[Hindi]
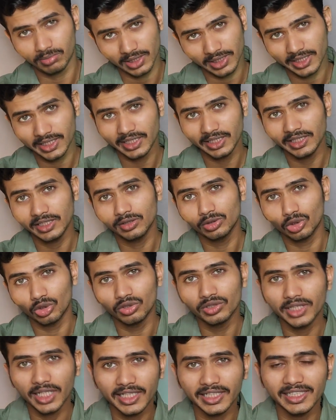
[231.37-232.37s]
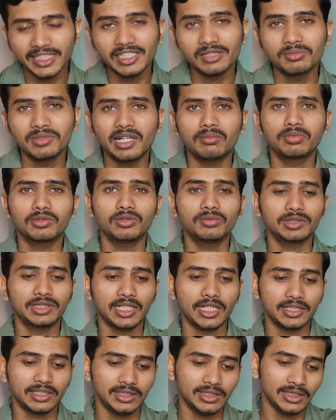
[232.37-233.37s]
बल्कि दो हज़ार की रेंज में आपको
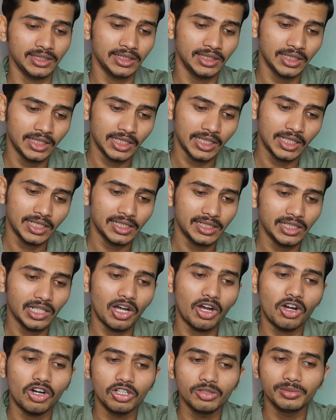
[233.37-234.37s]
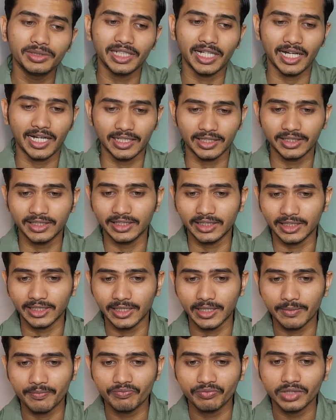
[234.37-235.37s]
बताते हैं कि और भी आते
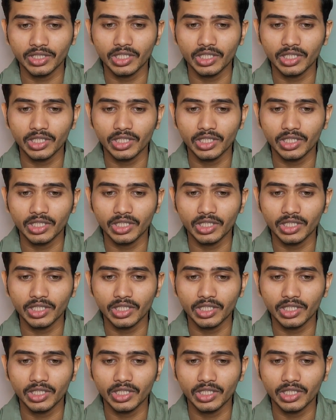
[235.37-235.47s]
हैं